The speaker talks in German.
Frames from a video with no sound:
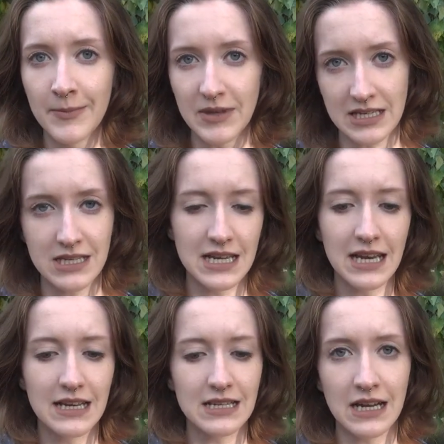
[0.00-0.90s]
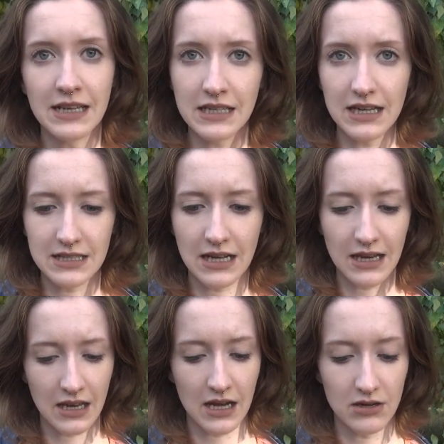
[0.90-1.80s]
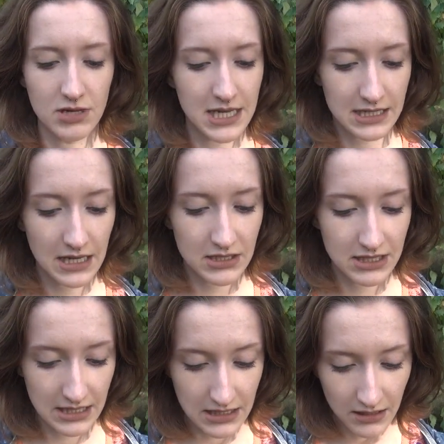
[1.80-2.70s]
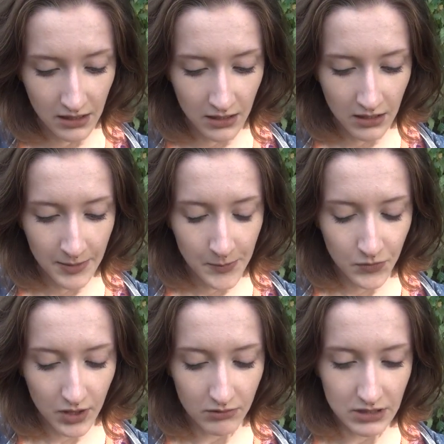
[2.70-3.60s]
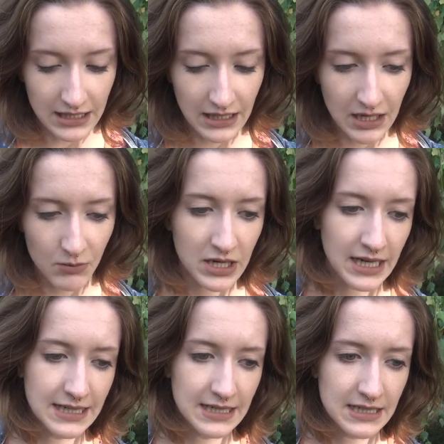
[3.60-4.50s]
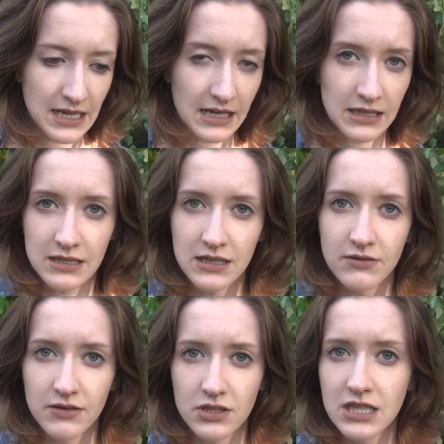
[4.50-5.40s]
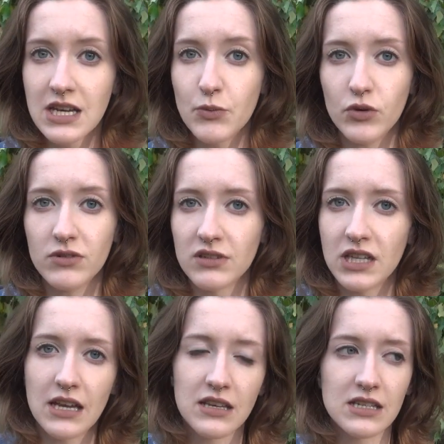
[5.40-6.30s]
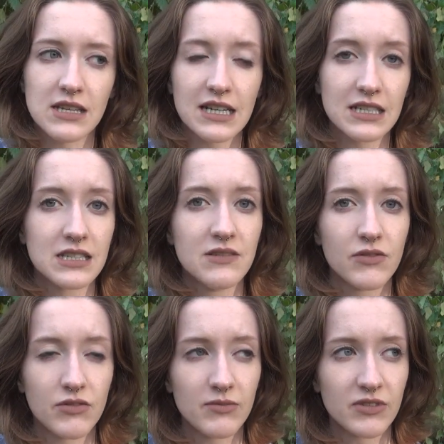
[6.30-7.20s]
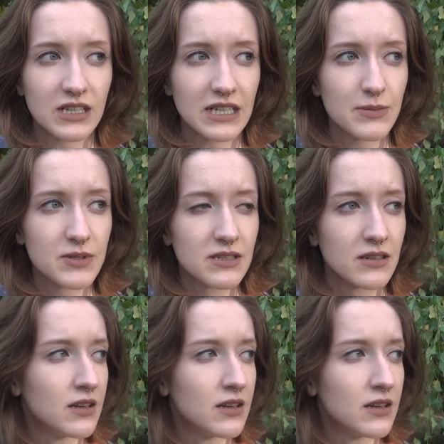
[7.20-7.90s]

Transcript: dass die Zelle das gar nicht alles halten kann und das hat sie. Und dann kriegt man halt eine sehr aggressive Chemo gegen diese aggressive Form von Krebs.